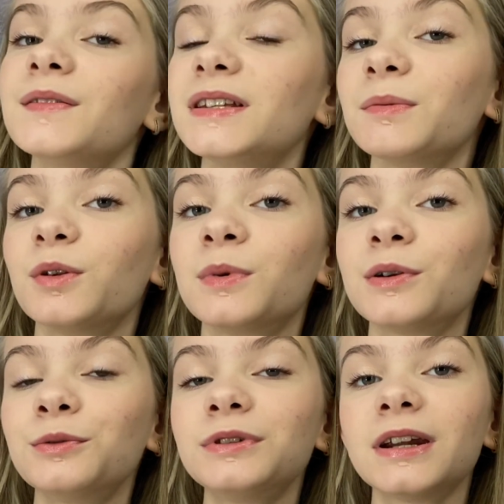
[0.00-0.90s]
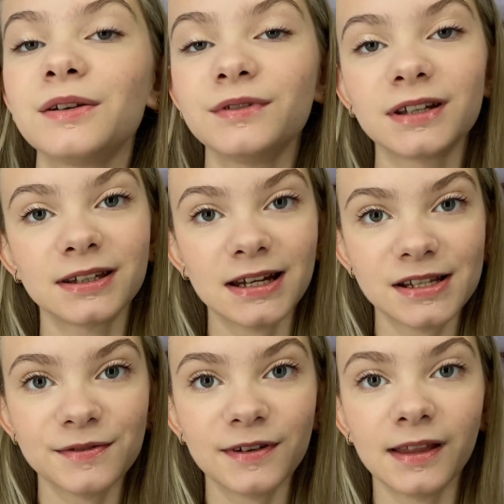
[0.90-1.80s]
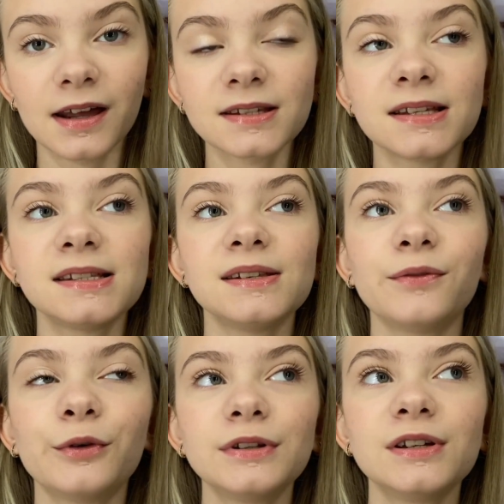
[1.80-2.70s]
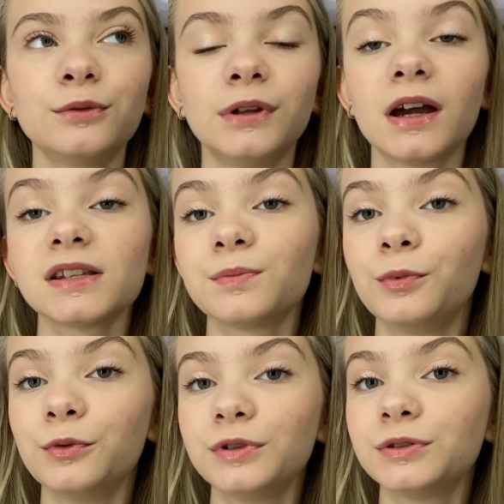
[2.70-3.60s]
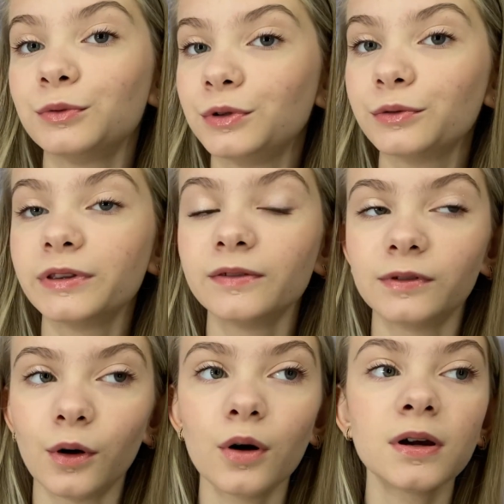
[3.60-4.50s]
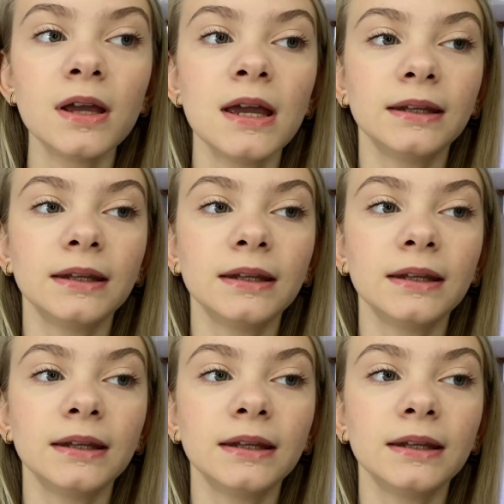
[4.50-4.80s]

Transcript: Всем доброе утро, и вы на канале Софи Ларсен. Сегодня у нас будет уютный влог.